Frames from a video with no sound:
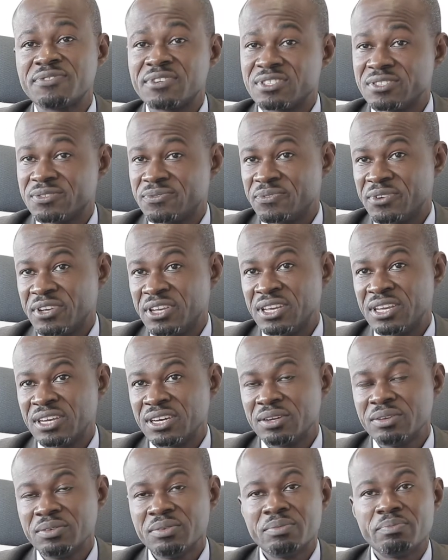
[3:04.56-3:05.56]
va se faire
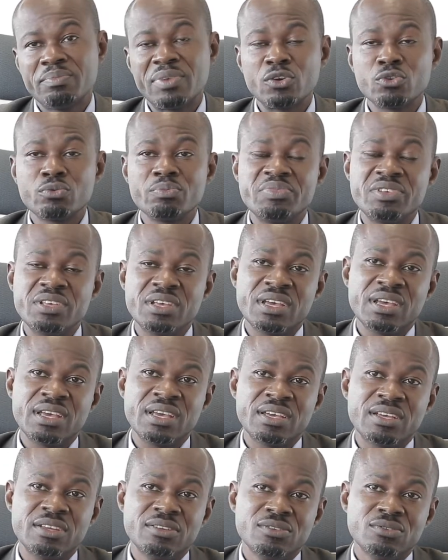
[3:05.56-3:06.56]
par le
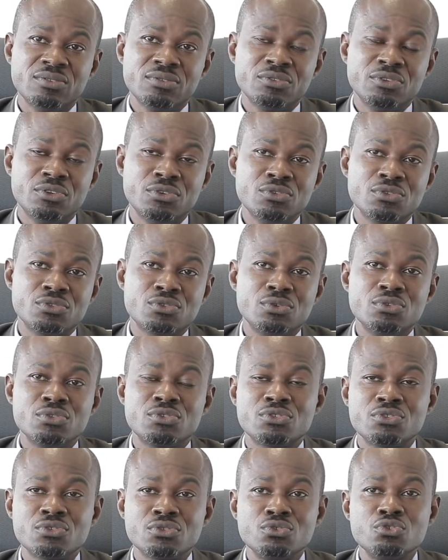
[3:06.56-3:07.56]
biais d'une
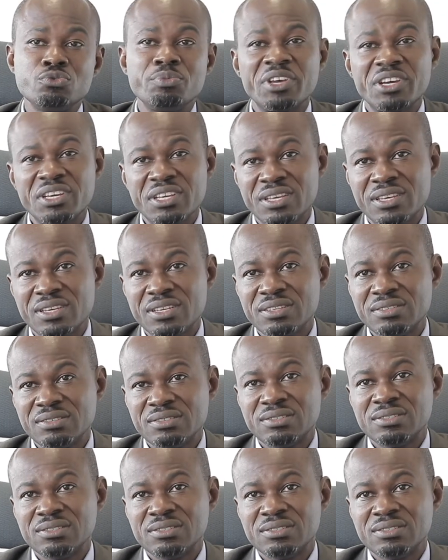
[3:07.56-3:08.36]
solution numérique